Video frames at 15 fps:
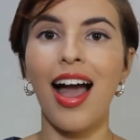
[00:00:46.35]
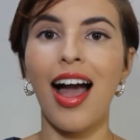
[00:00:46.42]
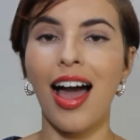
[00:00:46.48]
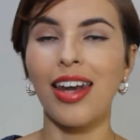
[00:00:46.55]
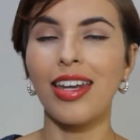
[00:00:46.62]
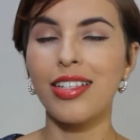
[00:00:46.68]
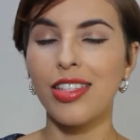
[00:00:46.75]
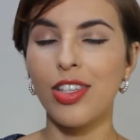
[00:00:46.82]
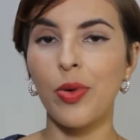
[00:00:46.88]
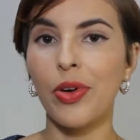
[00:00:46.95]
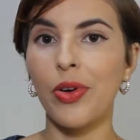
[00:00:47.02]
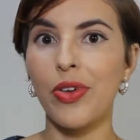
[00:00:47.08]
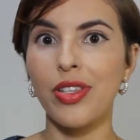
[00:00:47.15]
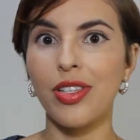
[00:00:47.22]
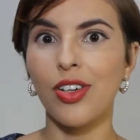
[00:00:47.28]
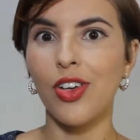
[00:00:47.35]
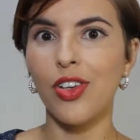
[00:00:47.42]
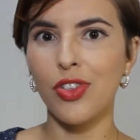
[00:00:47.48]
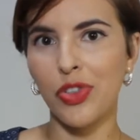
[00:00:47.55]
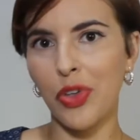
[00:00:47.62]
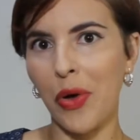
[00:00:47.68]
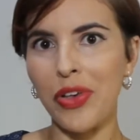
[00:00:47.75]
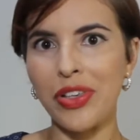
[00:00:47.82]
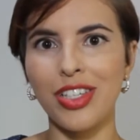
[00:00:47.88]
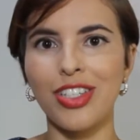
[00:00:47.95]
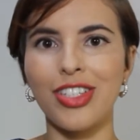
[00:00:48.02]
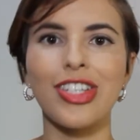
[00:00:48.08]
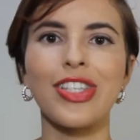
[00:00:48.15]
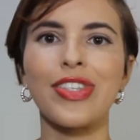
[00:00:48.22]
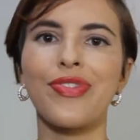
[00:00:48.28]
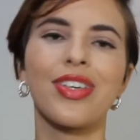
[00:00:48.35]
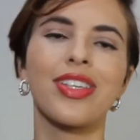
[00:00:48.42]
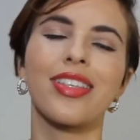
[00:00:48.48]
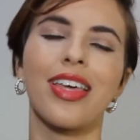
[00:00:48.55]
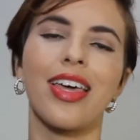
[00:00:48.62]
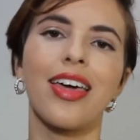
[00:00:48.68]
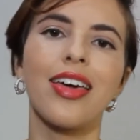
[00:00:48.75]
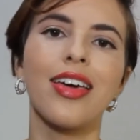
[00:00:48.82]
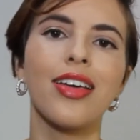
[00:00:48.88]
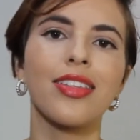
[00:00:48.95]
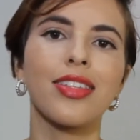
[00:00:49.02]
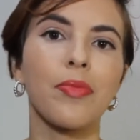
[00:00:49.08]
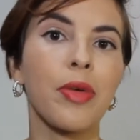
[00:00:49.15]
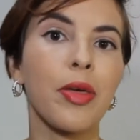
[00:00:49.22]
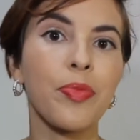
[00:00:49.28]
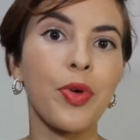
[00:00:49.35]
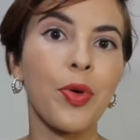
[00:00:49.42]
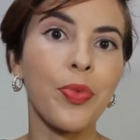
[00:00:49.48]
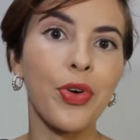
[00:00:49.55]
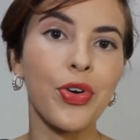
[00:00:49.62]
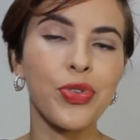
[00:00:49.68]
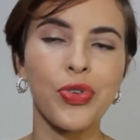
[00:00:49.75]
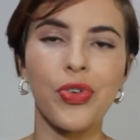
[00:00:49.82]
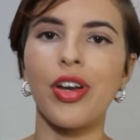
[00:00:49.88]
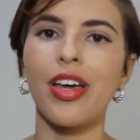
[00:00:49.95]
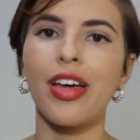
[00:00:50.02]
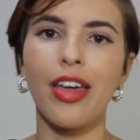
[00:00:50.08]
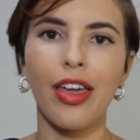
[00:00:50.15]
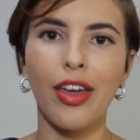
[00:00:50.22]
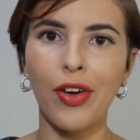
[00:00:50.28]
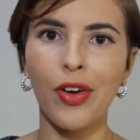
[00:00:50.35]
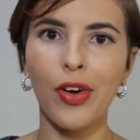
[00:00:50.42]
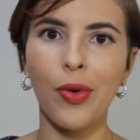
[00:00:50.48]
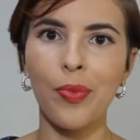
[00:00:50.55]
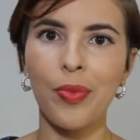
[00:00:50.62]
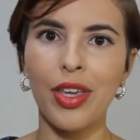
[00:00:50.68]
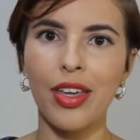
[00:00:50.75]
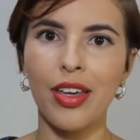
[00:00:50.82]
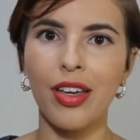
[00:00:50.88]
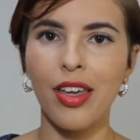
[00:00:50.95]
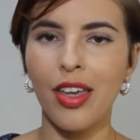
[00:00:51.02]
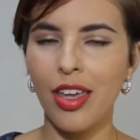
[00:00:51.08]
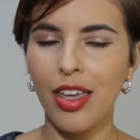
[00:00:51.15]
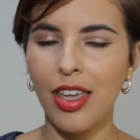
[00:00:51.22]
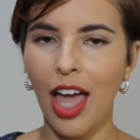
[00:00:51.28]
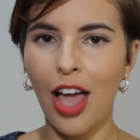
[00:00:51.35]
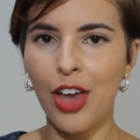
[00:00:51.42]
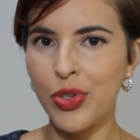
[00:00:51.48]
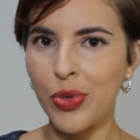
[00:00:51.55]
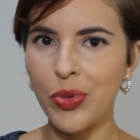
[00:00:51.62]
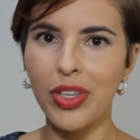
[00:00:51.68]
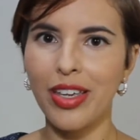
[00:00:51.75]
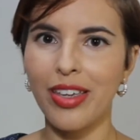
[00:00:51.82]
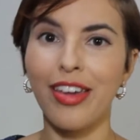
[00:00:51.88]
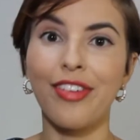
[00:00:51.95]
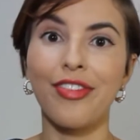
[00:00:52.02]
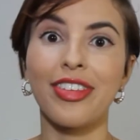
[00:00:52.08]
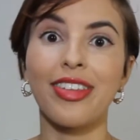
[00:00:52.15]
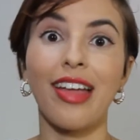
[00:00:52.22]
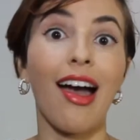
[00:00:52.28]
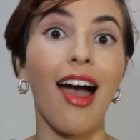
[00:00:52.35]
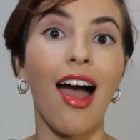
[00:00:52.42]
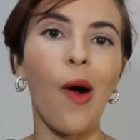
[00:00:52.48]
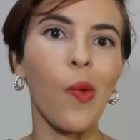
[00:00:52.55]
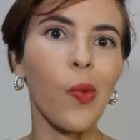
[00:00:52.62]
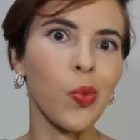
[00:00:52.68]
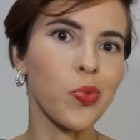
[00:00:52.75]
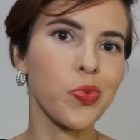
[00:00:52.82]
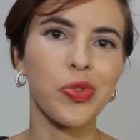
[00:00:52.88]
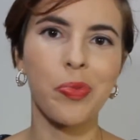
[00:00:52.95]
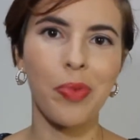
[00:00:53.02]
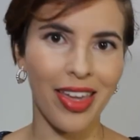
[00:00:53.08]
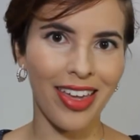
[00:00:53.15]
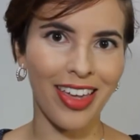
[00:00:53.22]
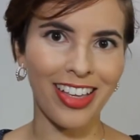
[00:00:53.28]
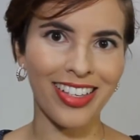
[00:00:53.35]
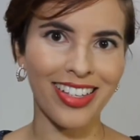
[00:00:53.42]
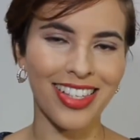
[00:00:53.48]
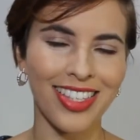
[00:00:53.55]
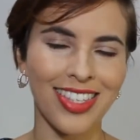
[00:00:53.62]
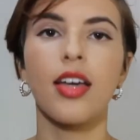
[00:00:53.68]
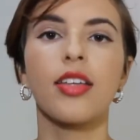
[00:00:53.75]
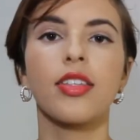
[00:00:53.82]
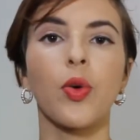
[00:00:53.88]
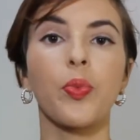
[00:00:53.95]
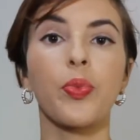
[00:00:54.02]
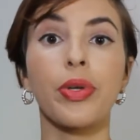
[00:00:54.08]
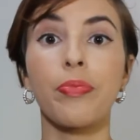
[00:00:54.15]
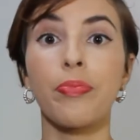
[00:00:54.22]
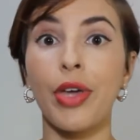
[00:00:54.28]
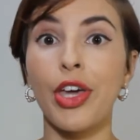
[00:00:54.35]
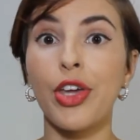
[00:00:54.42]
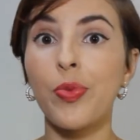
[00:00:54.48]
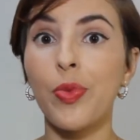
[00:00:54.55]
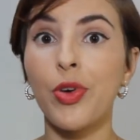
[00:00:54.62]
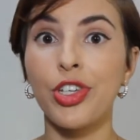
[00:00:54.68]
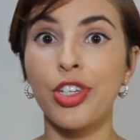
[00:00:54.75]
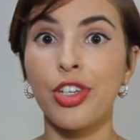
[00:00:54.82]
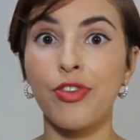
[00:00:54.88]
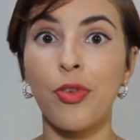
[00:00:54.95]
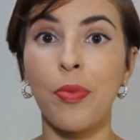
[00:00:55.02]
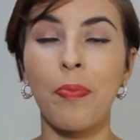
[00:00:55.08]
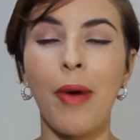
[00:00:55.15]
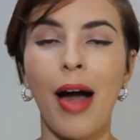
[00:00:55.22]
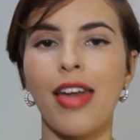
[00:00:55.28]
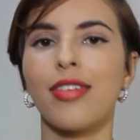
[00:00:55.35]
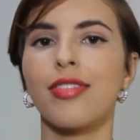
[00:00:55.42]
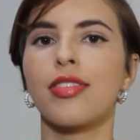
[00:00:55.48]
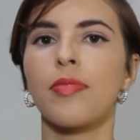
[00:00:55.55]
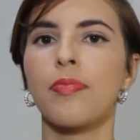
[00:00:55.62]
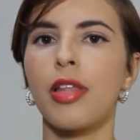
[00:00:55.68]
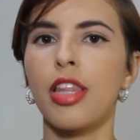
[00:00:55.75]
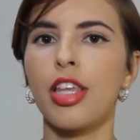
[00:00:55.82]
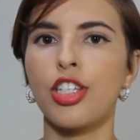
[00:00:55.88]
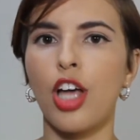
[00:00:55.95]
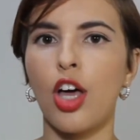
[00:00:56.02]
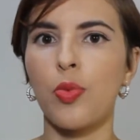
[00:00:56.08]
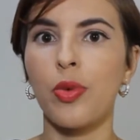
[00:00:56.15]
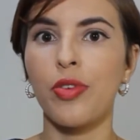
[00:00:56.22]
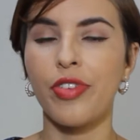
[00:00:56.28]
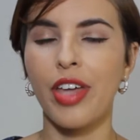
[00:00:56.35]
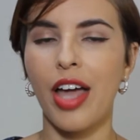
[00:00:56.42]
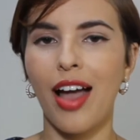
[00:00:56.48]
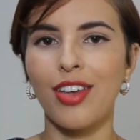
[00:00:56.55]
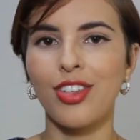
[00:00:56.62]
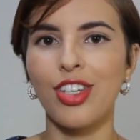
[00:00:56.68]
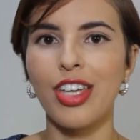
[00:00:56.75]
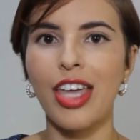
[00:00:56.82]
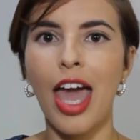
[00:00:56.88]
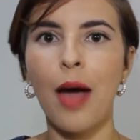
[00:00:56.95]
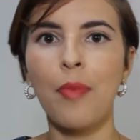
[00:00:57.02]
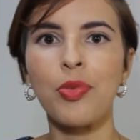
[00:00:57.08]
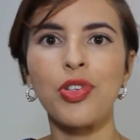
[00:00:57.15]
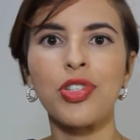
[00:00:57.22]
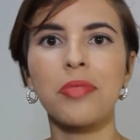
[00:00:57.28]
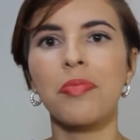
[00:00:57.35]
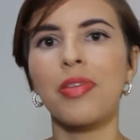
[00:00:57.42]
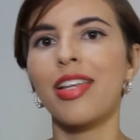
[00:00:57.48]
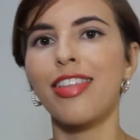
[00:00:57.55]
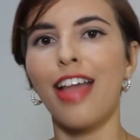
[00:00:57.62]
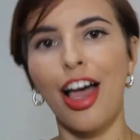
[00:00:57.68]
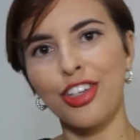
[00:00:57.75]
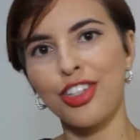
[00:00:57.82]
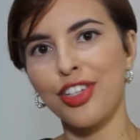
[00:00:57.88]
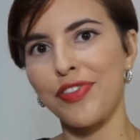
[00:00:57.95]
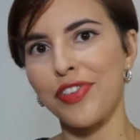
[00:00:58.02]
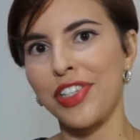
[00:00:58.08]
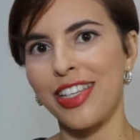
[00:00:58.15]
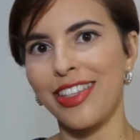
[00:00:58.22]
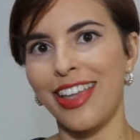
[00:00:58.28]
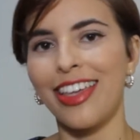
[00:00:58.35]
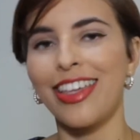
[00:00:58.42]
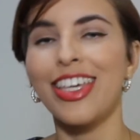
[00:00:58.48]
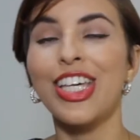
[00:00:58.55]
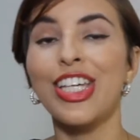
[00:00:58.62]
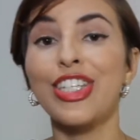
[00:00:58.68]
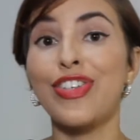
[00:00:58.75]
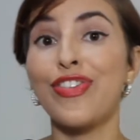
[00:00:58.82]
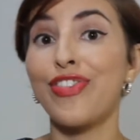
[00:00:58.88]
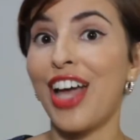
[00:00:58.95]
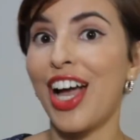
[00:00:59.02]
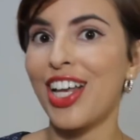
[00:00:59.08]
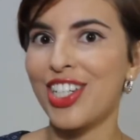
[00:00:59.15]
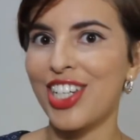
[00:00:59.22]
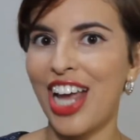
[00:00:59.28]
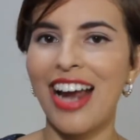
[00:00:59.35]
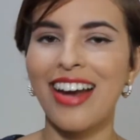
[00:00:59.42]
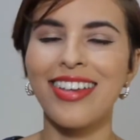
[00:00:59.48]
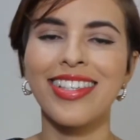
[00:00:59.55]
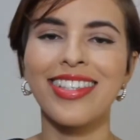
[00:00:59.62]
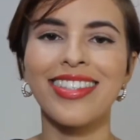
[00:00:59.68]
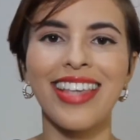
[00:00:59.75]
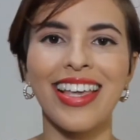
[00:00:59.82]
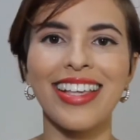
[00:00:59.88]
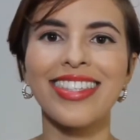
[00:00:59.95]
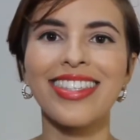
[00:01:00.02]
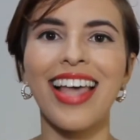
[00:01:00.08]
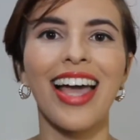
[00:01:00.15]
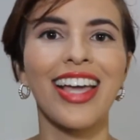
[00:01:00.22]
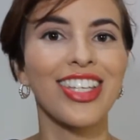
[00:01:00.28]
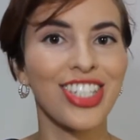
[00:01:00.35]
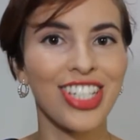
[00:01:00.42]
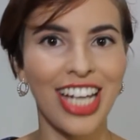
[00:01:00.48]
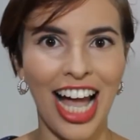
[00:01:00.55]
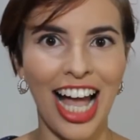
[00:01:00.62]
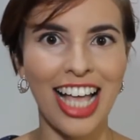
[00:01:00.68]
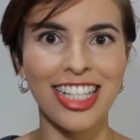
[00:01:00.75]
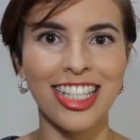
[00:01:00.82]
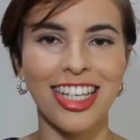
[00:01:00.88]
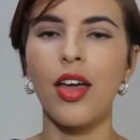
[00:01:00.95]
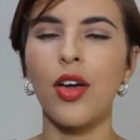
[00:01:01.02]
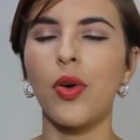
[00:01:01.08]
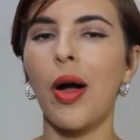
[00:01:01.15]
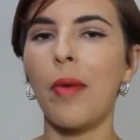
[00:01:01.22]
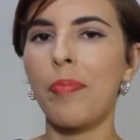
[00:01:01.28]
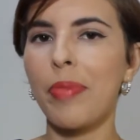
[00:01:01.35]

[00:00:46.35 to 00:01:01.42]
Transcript: Além de ser uma coisa gostosa de se fazer, também proporciona economia e ajuda a evitar alguns perrengues. O primeiro motivo para se planejar uma viagem é a possibilidade que você tem de viajar sem sair de casa. Com a